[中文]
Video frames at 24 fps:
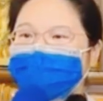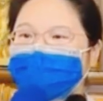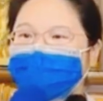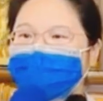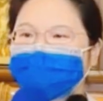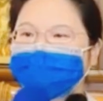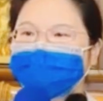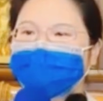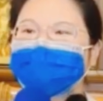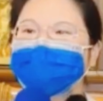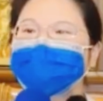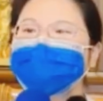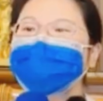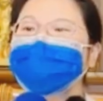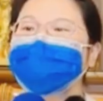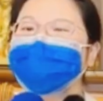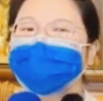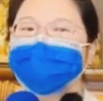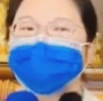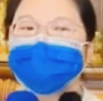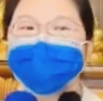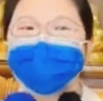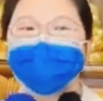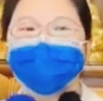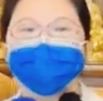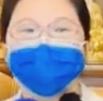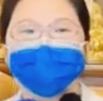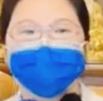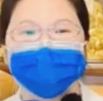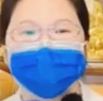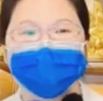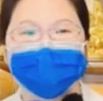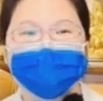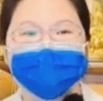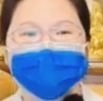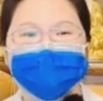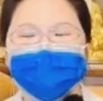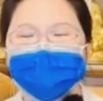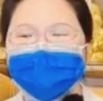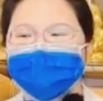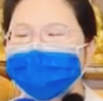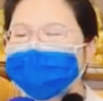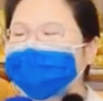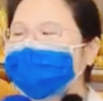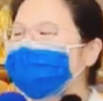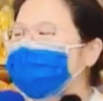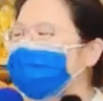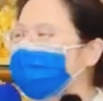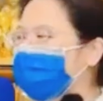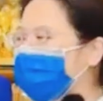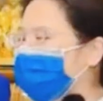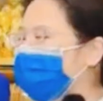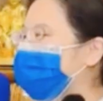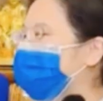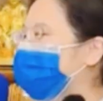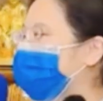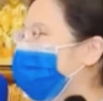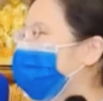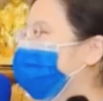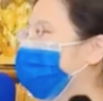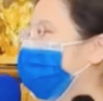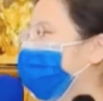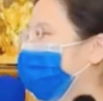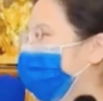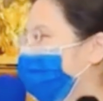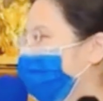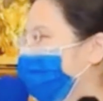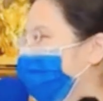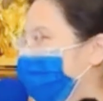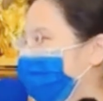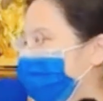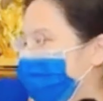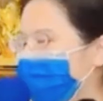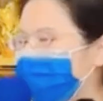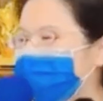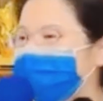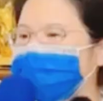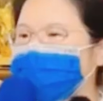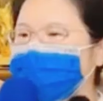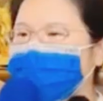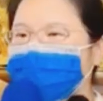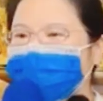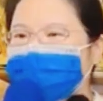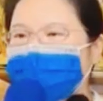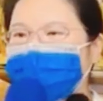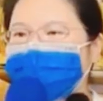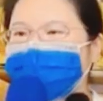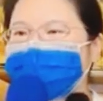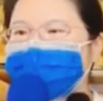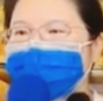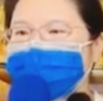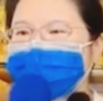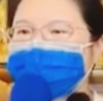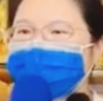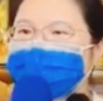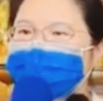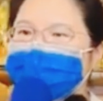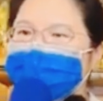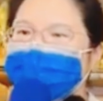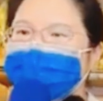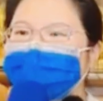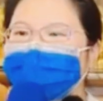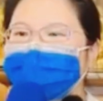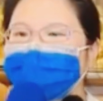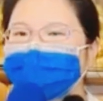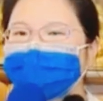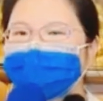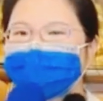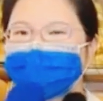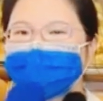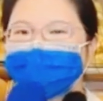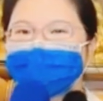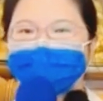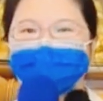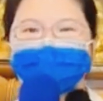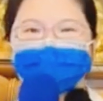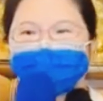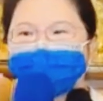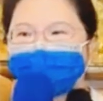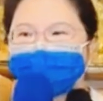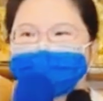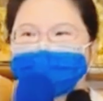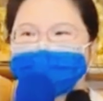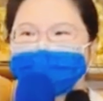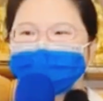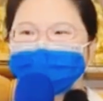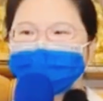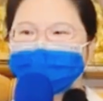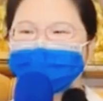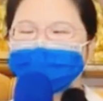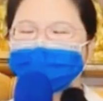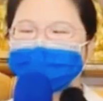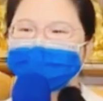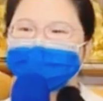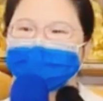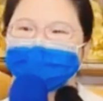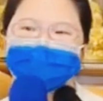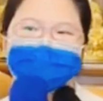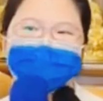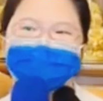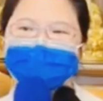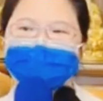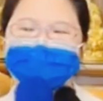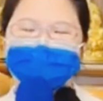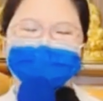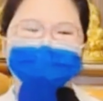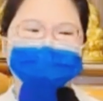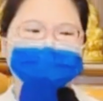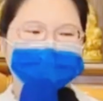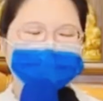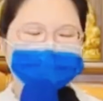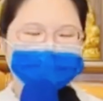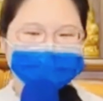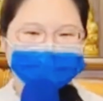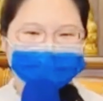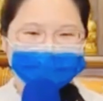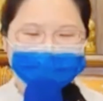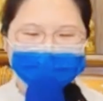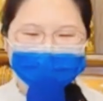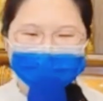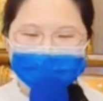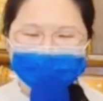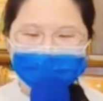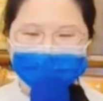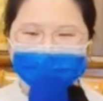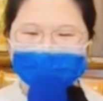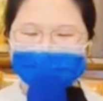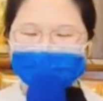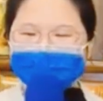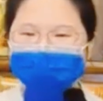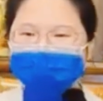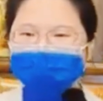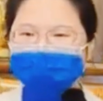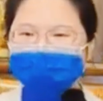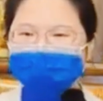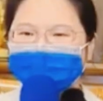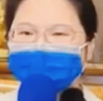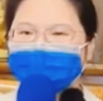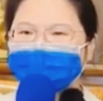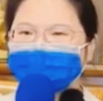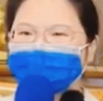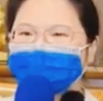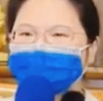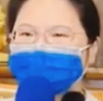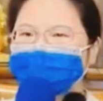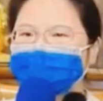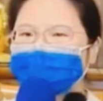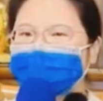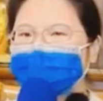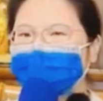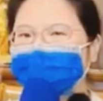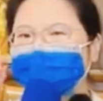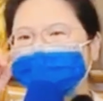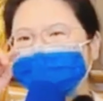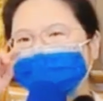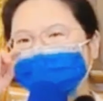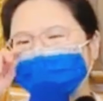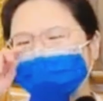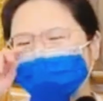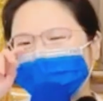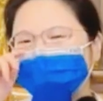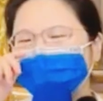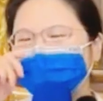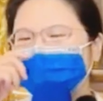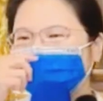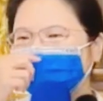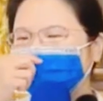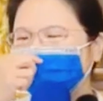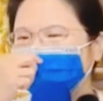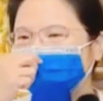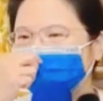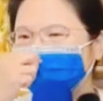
那你也可以唱你出你自己的感觉的调，可能都不是这些歌仔戏曲调啦，或是说呃流行歌曲，可不可以？